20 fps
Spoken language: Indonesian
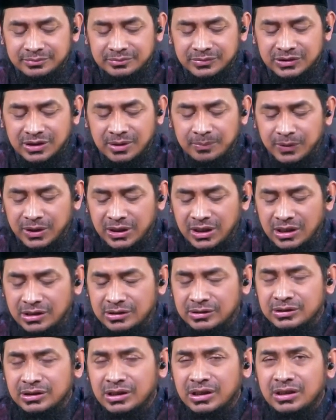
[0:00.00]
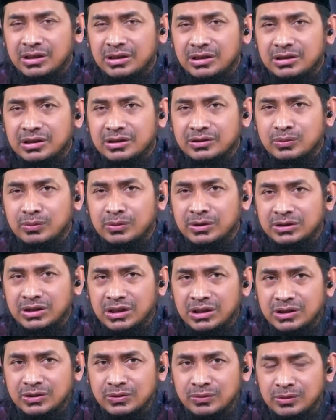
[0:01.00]
Menyampaikan
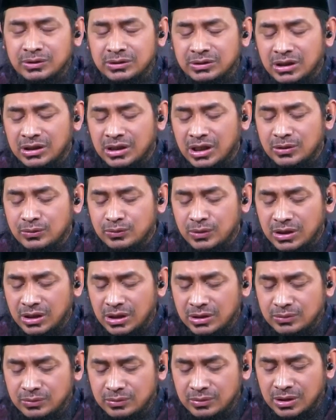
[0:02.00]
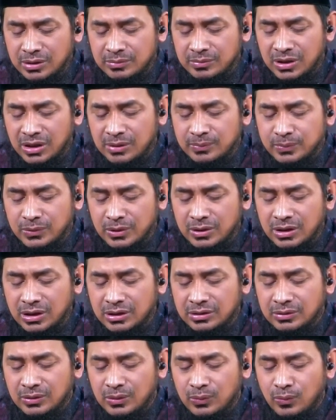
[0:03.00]
kesulitan-kesulitan, aduan-aduan,
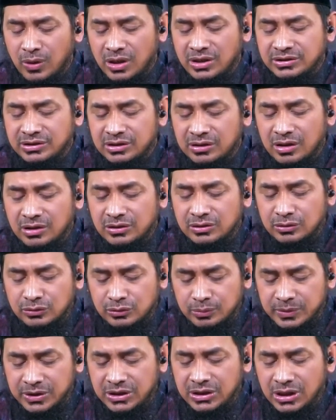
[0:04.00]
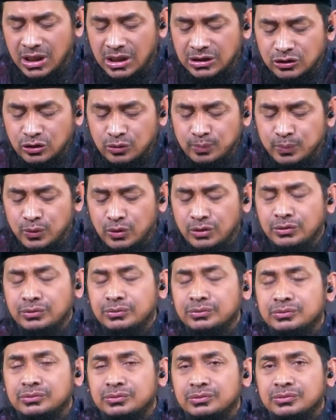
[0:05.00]
melaporkan. Wal istighasatu bihi,
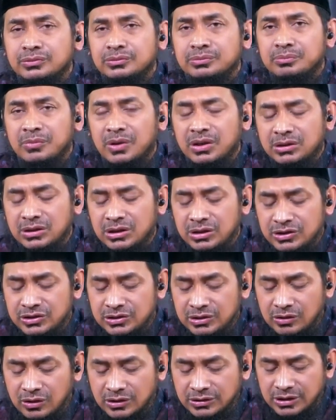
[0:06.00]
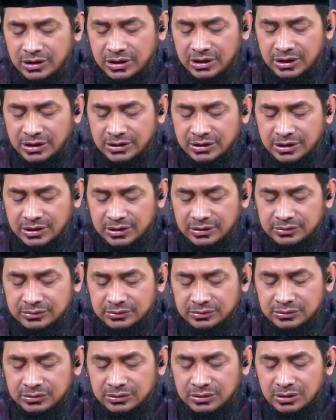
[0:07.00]
ataupun berta dengannya
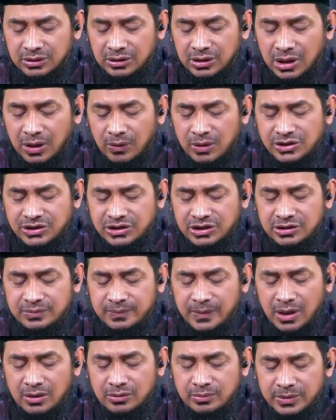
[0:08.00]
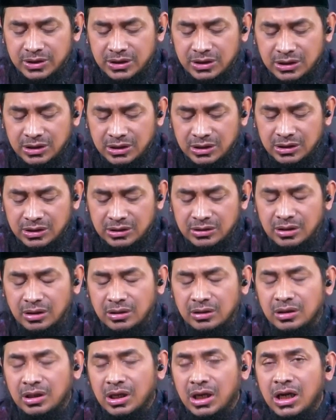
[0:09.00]
atau istisfa'u bihi
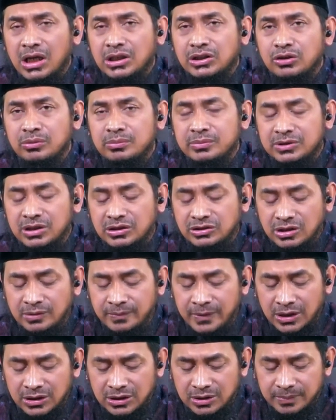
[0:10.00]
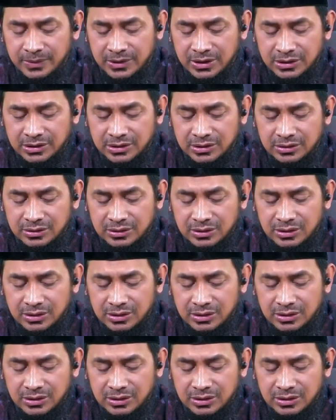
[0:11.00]
indallah atau minta syafaat kepadanya.